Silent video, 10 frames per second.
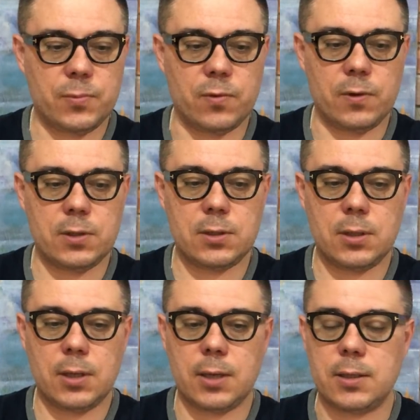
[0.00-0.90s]

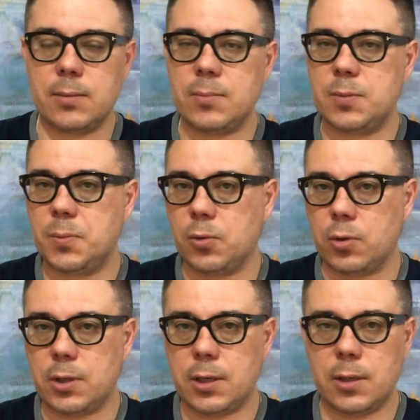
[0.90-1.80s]
201
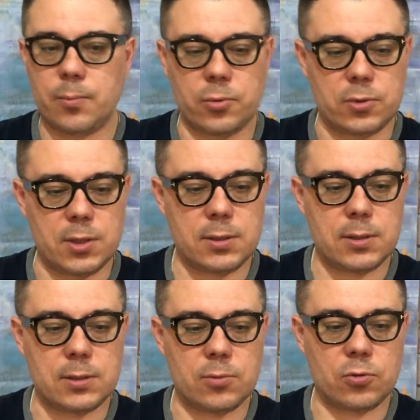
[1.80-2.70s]
беспилотник или плюс 10
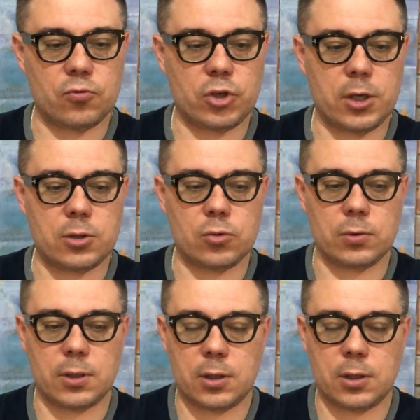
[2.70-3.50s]
за минувшие сутки.